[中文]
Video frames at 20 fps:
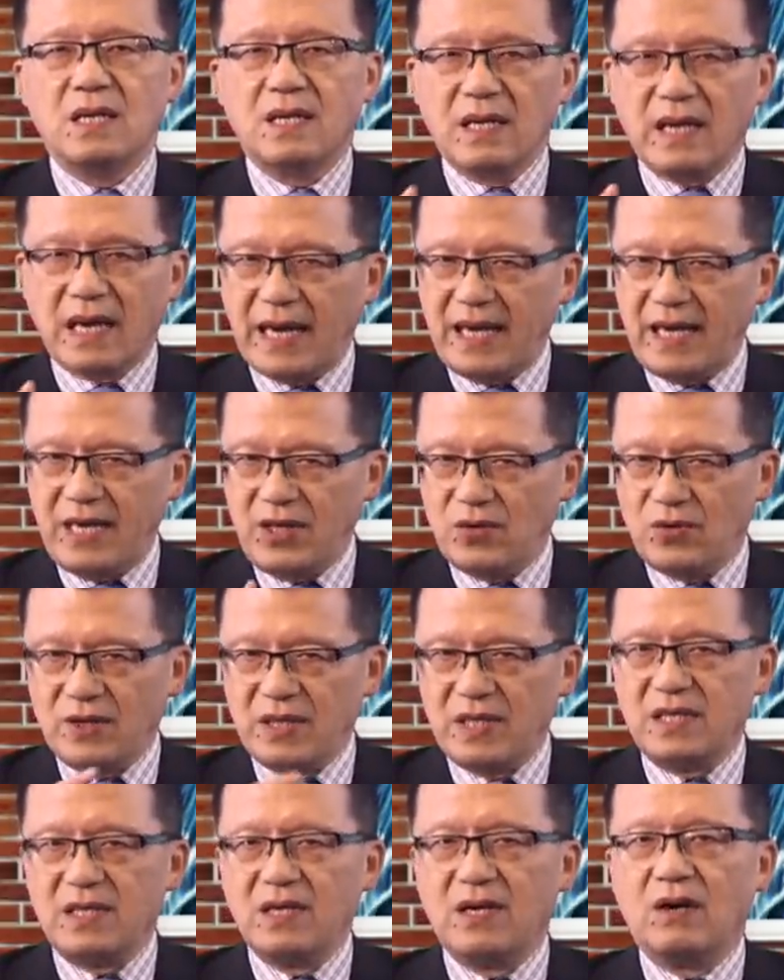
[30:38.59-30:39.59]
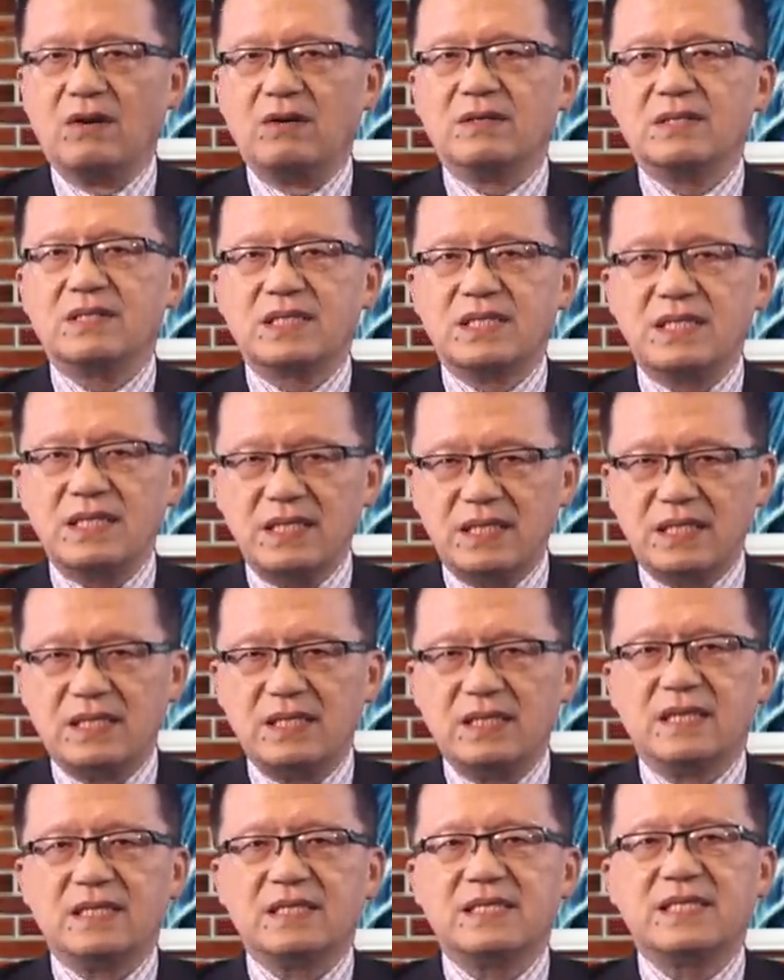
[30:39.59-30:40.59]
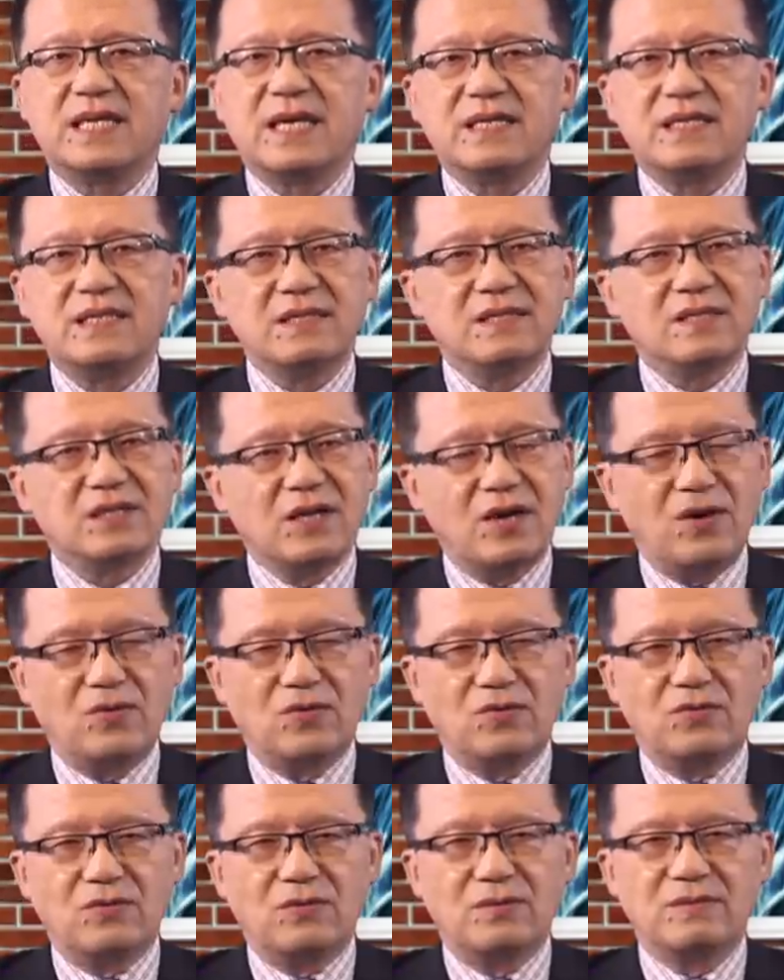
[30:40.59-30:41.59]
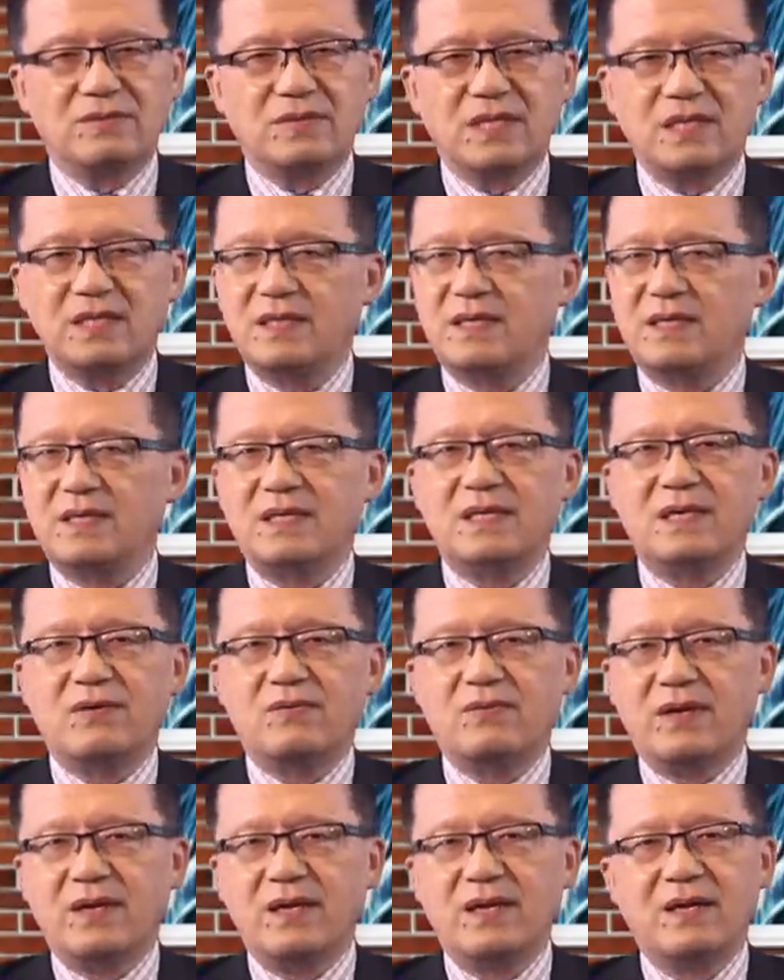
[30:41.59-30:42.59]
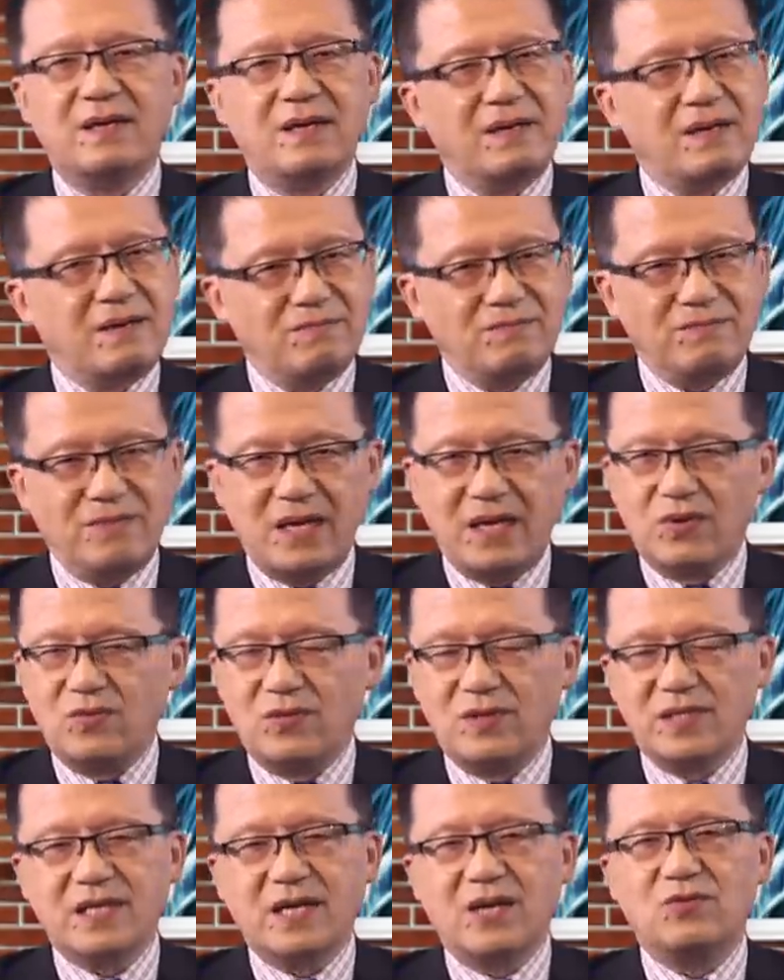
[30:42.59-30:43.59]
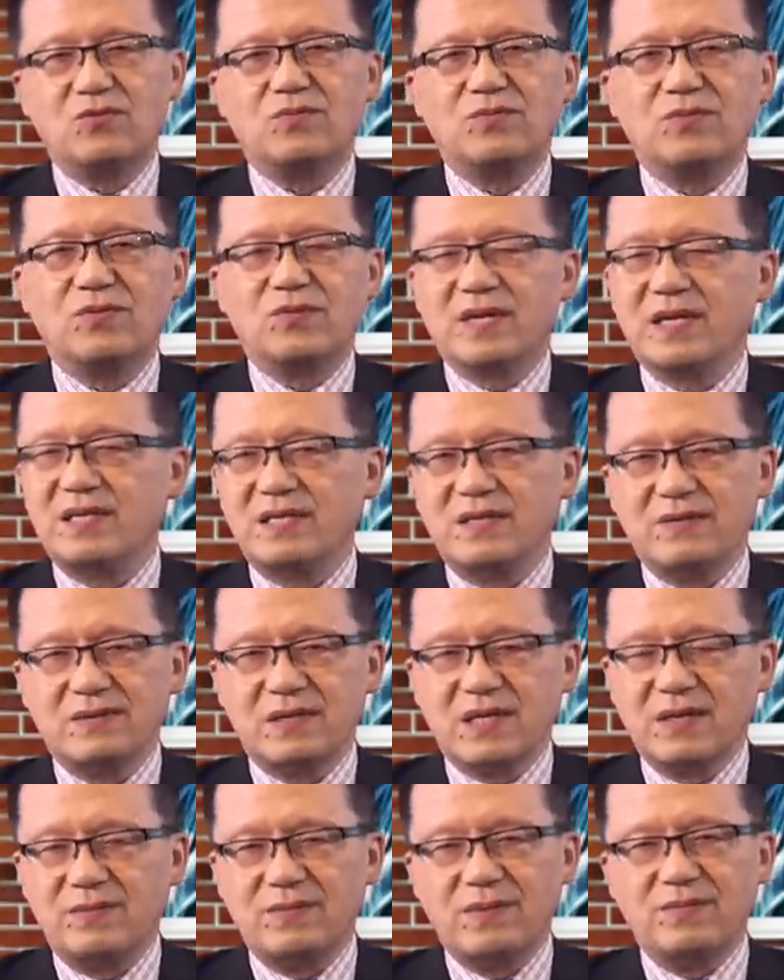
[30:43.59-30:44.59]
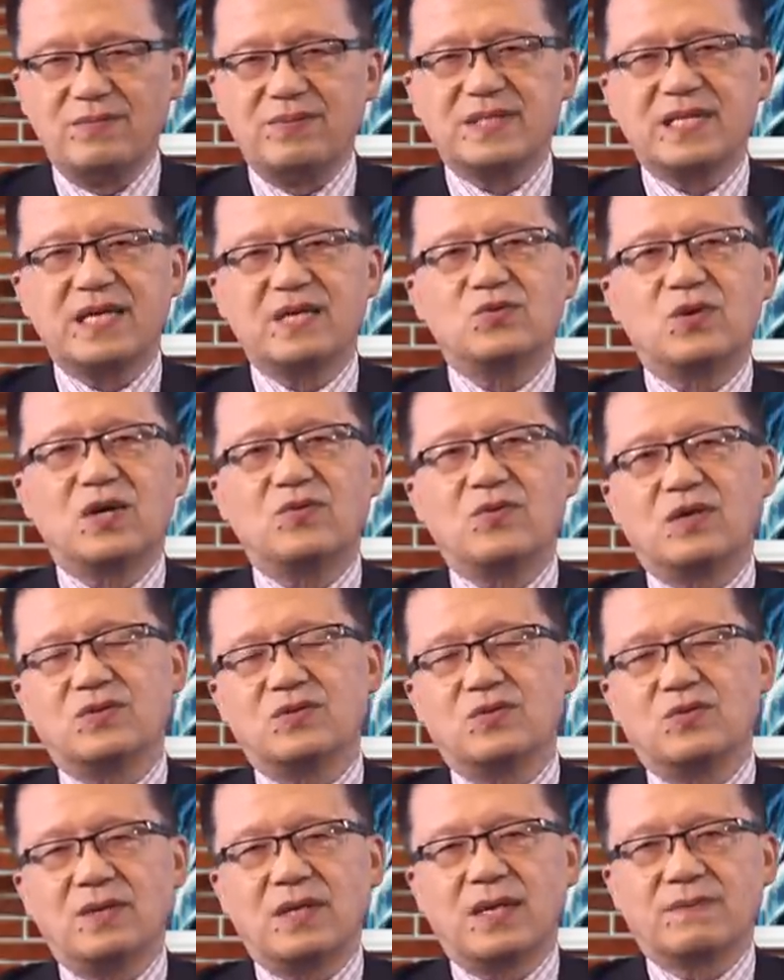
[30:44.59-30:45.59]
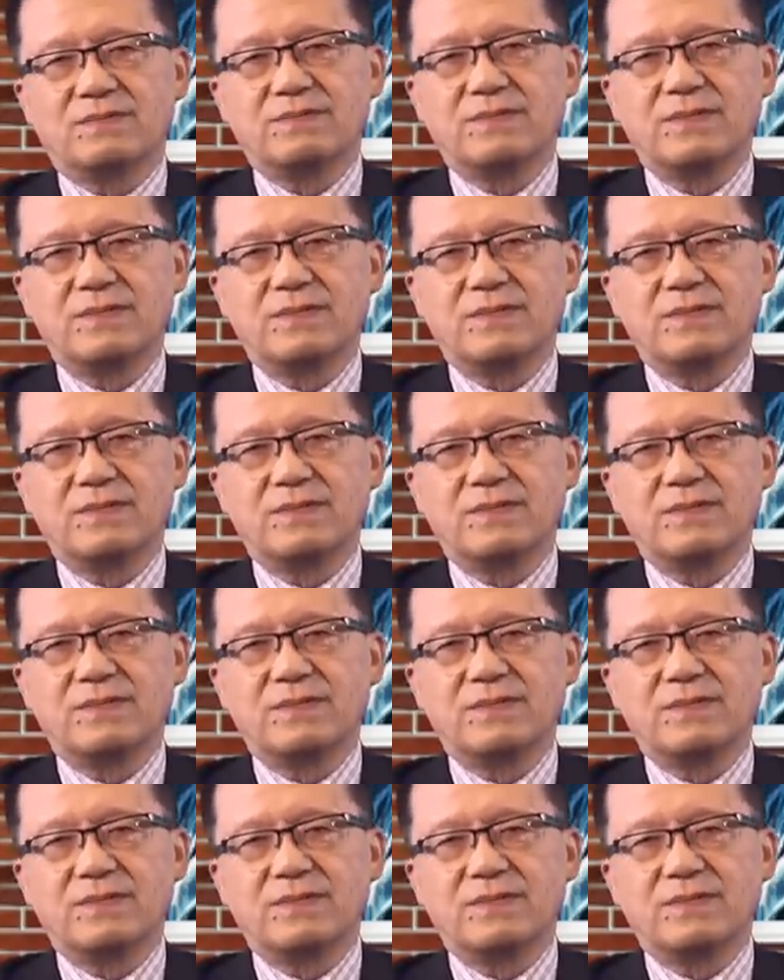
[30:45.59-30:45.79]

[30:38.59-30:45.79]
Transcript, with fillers: 还有一条积极的前进道路，这些人认为，美国商务部跟你根本不在状况中吧？